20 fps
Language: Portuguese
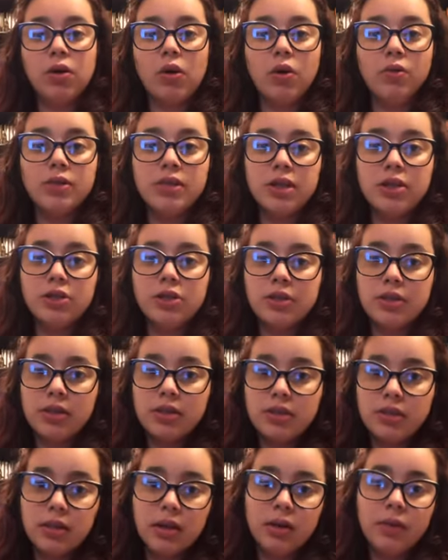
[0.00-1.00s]

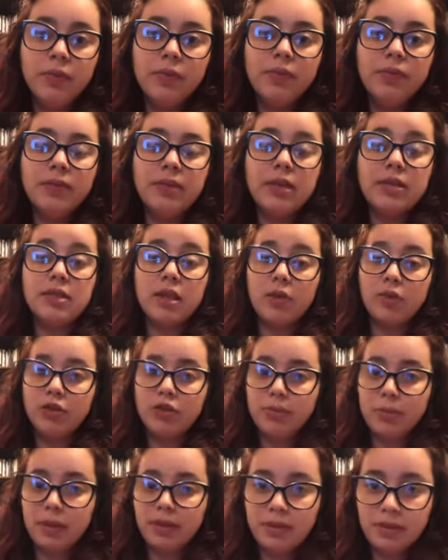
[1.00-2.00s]
conscientização da
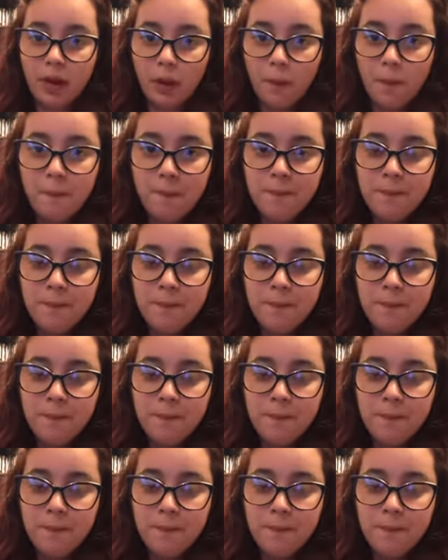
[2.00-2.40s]
saúde mental.